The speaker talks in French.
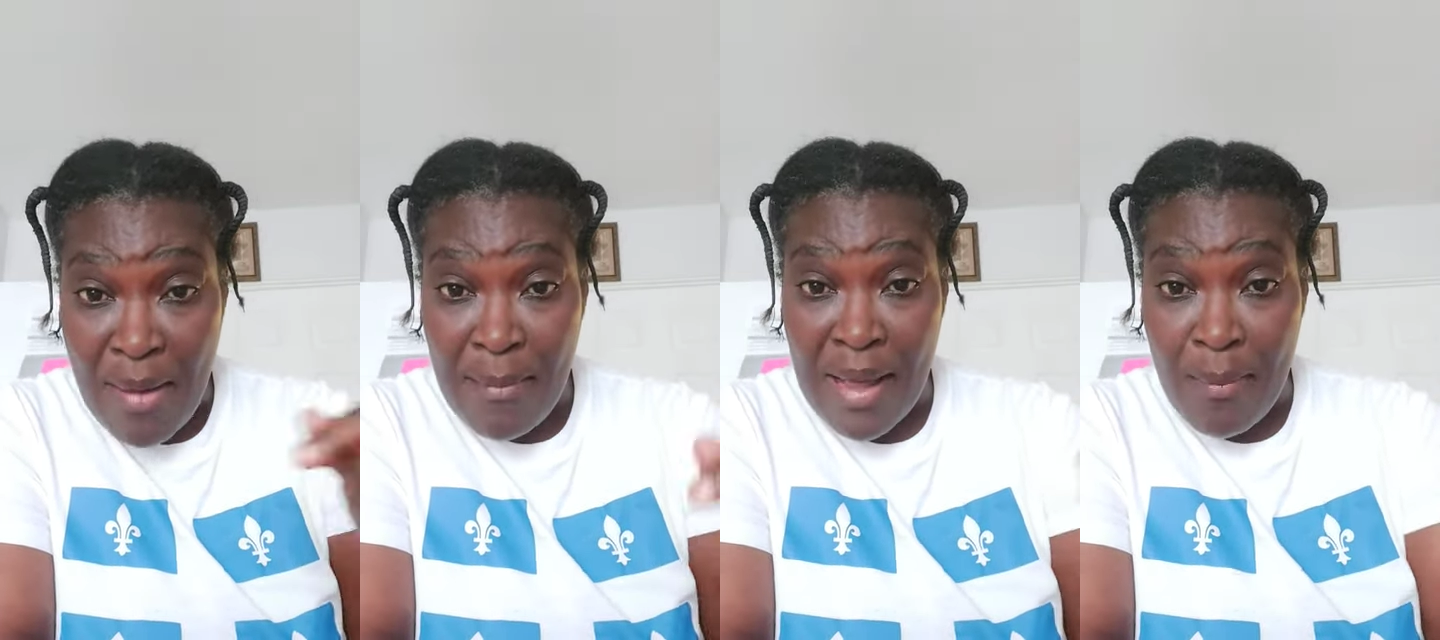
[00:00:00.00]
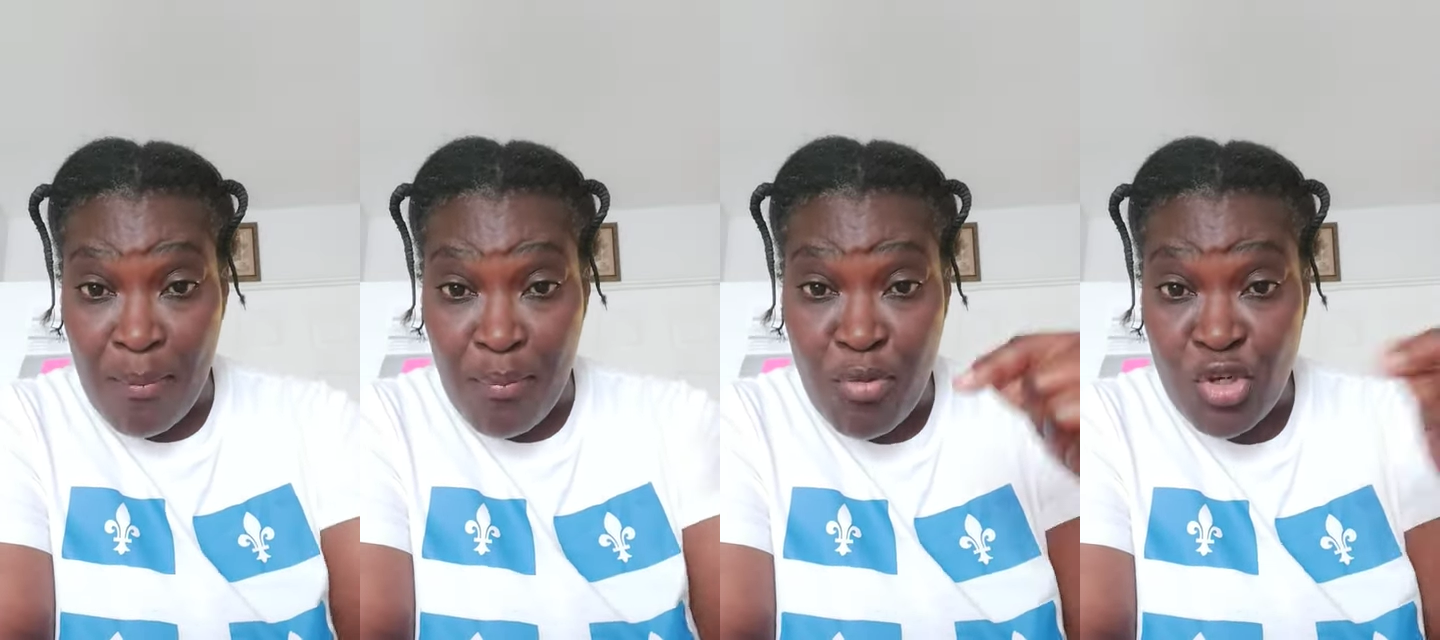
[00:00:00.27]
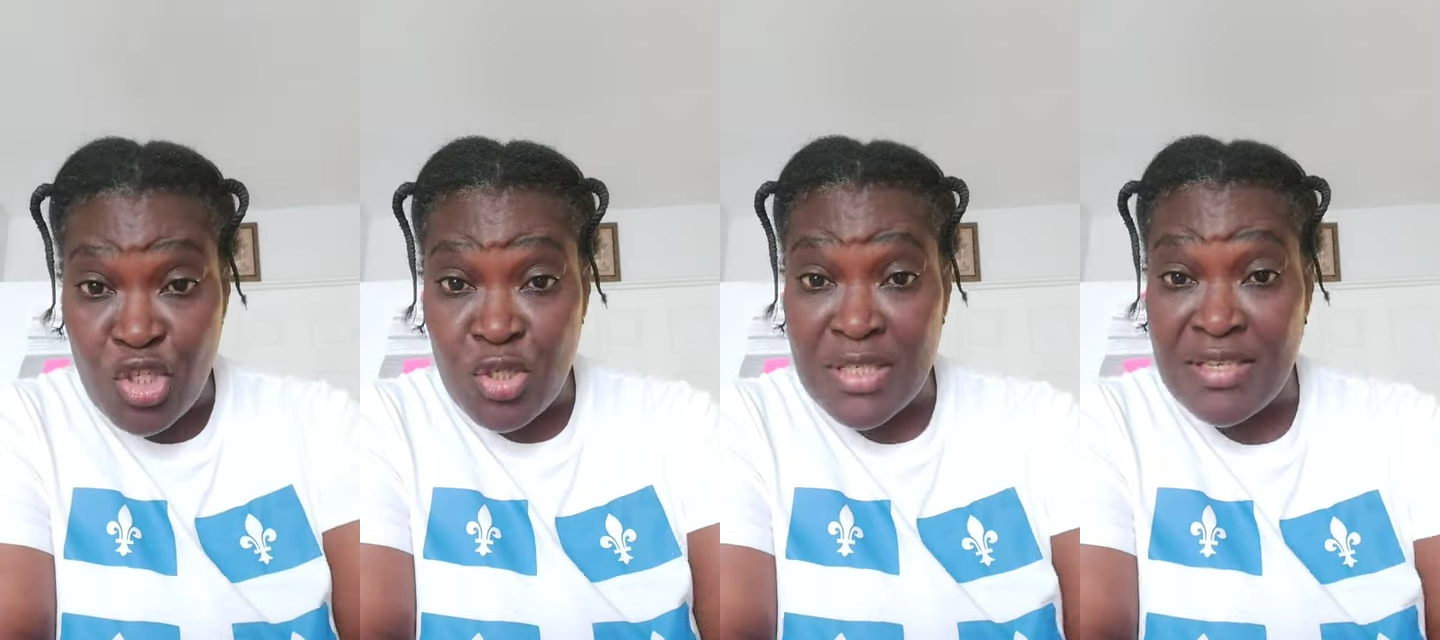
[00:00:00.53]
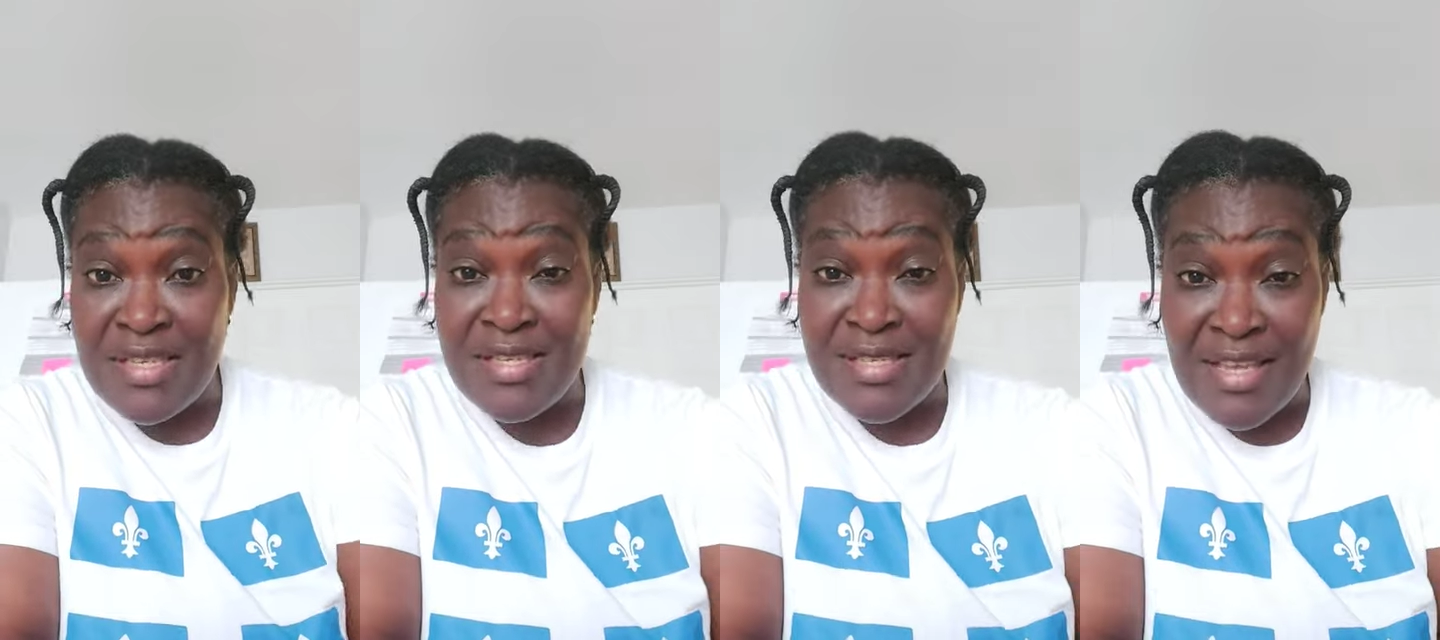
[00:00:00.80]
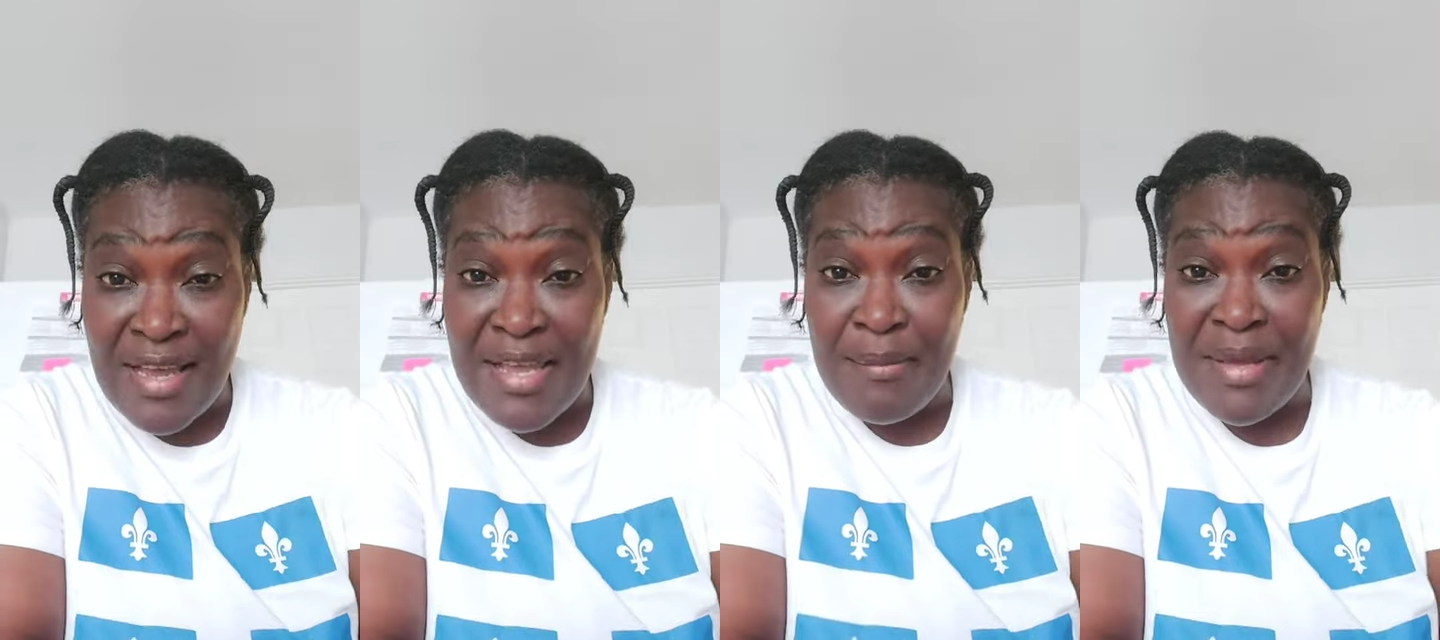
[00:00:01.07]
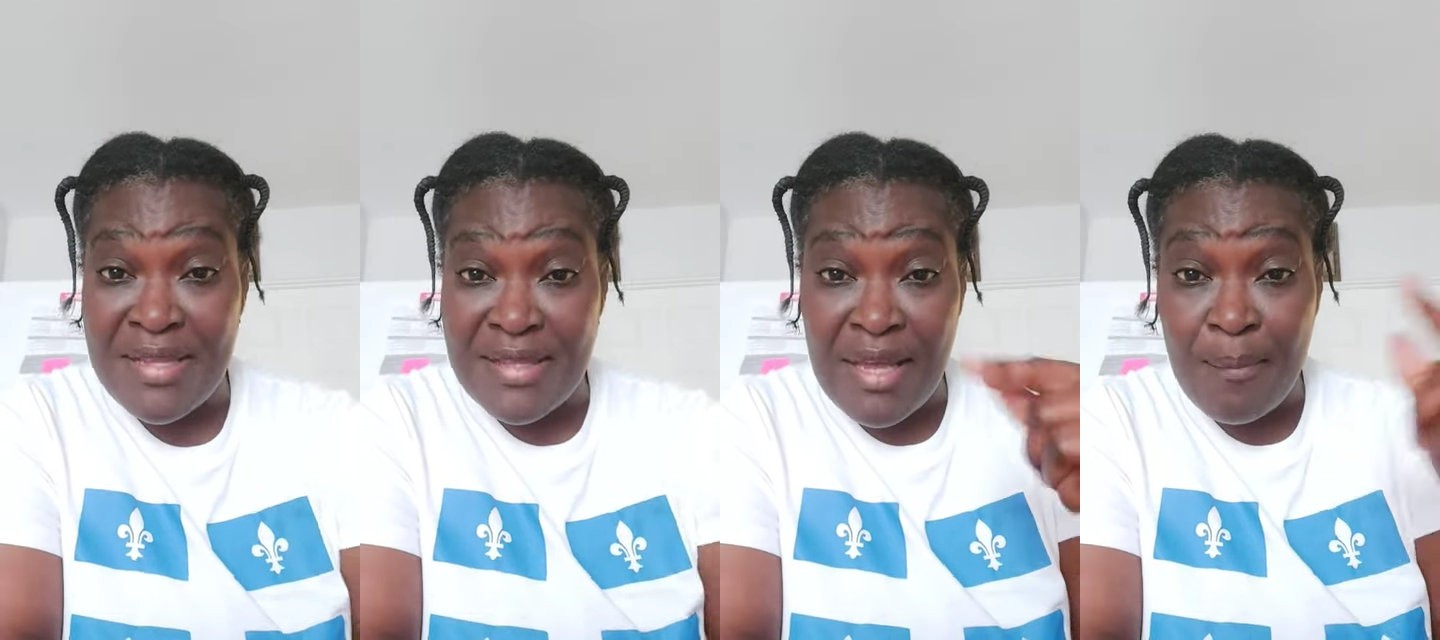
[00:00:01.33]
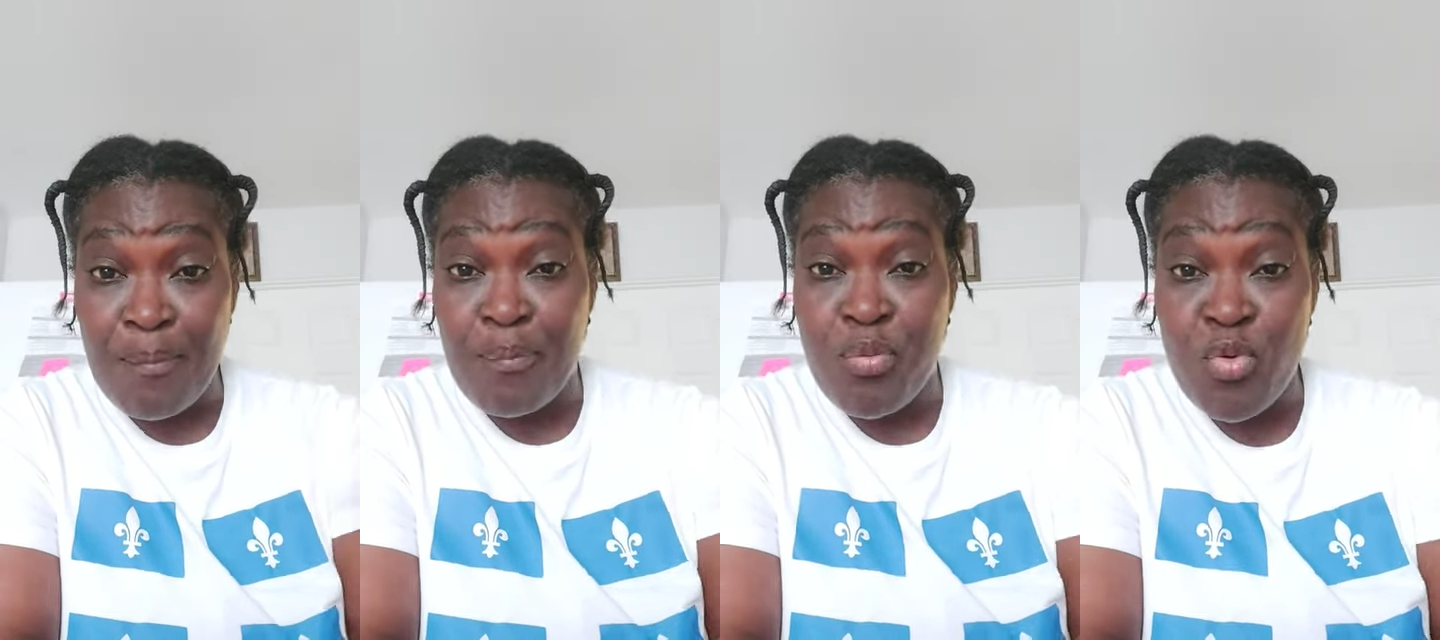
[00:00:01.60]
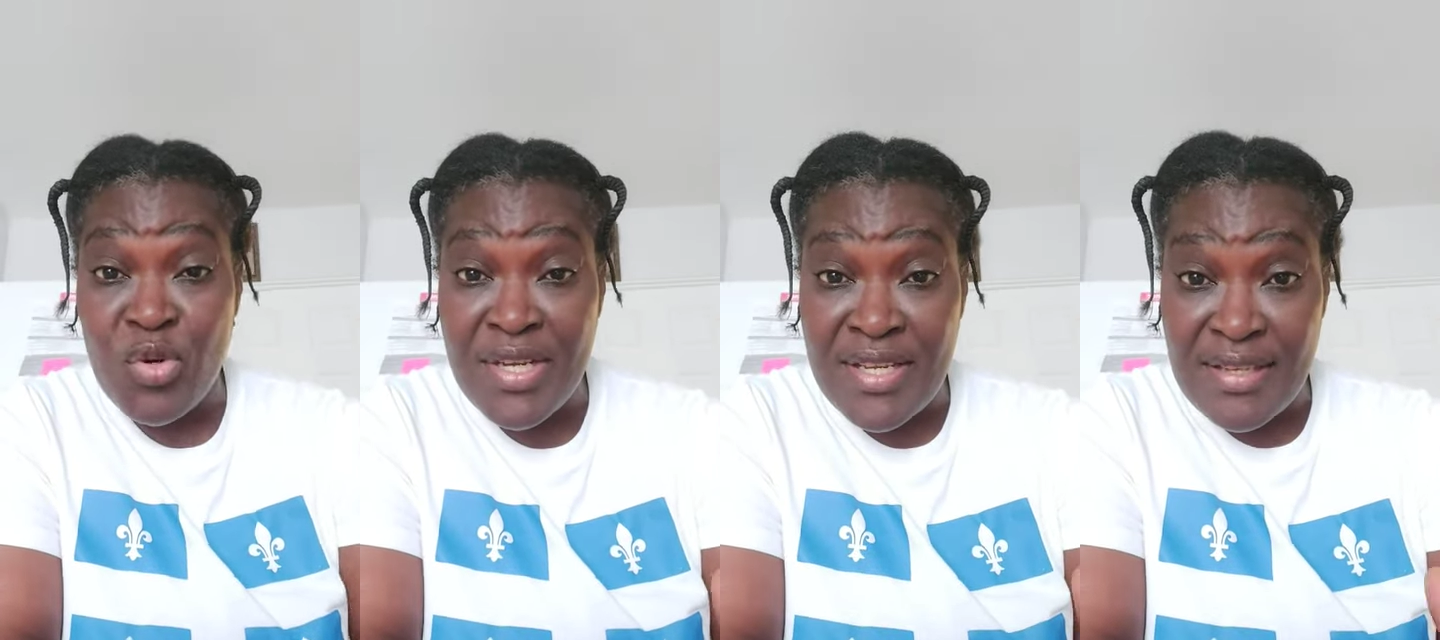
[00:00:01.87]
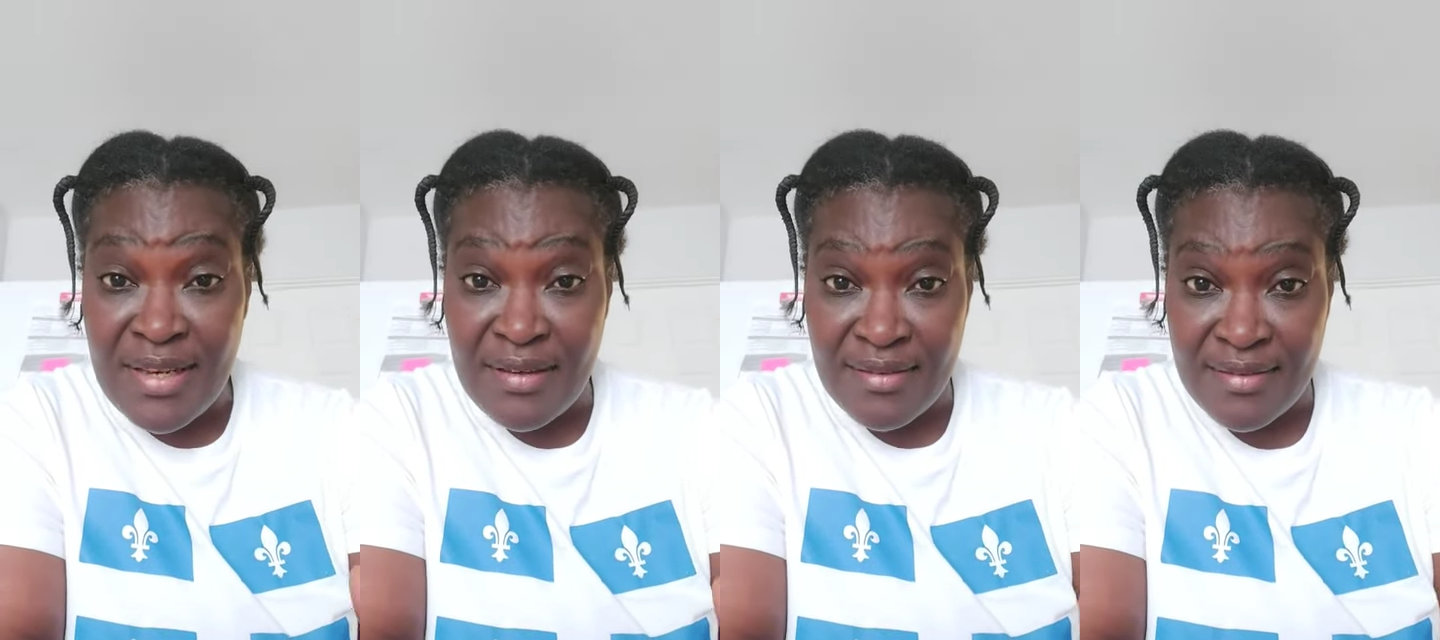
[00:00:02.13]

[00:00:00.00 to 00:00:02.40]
ma bouche qui sent et mes dents pourries,